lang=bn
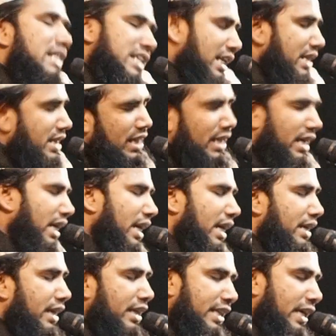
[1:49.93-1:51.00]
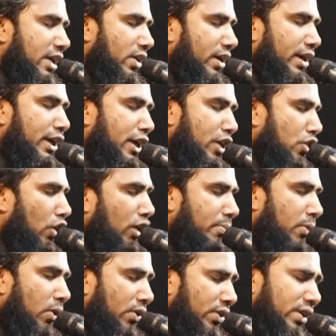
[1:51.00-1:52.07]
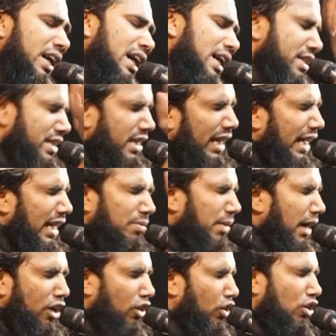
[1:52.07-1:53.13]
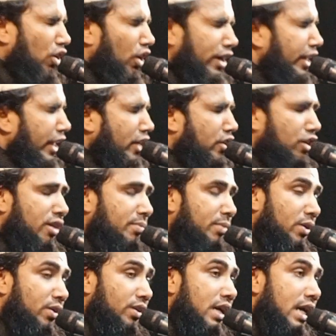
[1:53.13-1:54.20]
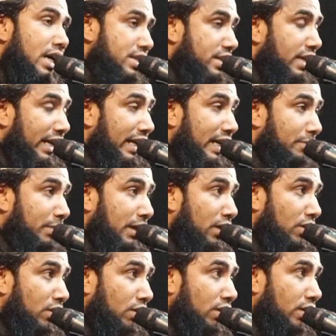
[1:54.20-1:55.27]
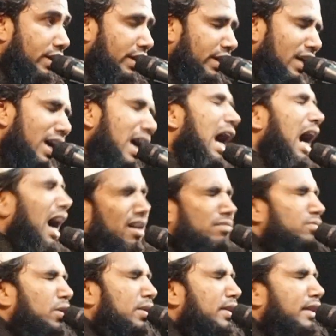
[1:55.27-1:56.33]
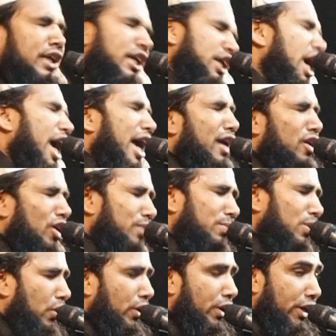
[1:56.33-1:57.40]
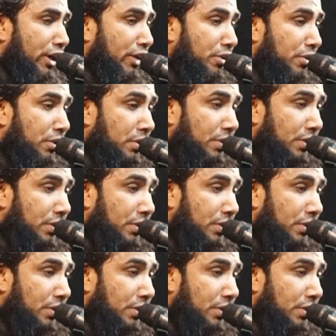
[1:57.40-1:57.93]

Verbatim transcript: সাজিয়ে নিতে হয় কবর জায়গা ভালো নয় কবর জায়গা ভালো নয় আমল দিয়ে কবর গৃহ